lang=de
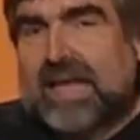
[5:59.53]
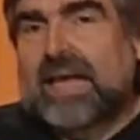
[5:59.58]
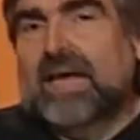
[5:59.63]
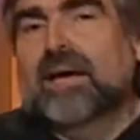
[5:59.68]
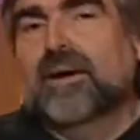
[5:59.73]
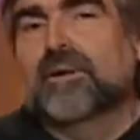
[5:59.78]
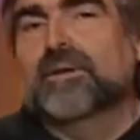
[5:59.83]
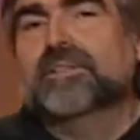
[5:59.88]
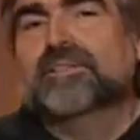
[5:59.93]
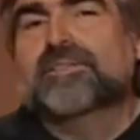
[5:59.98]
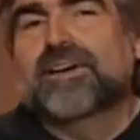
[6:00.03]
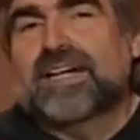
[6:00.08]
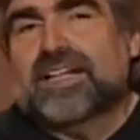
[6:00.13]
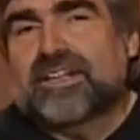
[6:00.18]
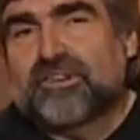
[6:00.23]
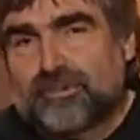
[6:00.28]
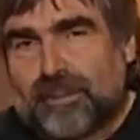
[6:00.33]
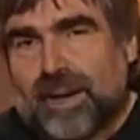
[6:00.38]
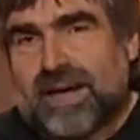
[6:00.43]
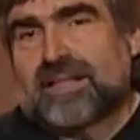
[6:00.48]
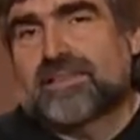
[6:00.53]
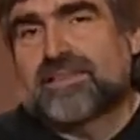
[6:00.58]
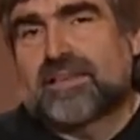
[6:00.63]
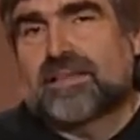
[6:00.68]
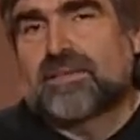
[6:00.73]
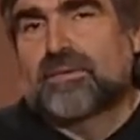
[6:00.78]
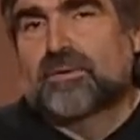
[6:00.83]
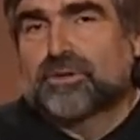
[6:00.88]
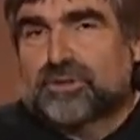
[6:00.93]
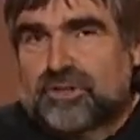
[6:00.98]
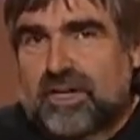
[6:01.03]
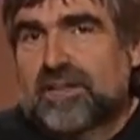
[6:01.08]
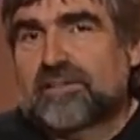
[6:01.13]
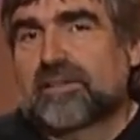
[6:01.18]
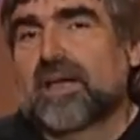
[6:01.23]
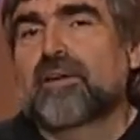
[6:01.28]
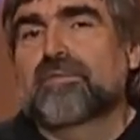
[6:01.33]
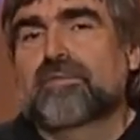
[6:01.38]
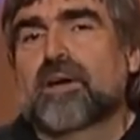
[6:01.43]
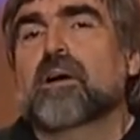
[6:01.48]
Und weil die Schweiz jetzt so
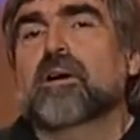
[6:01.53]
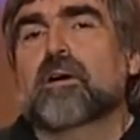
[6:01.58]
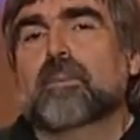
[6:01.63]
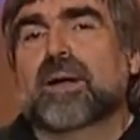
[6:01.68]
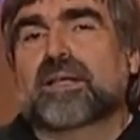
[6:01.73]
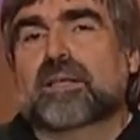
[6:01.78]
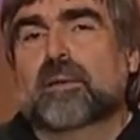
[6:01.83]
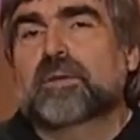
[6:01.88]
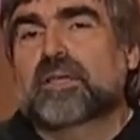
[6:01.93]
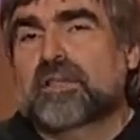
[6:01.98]
schlechte Erfahrungen gemacht hat mit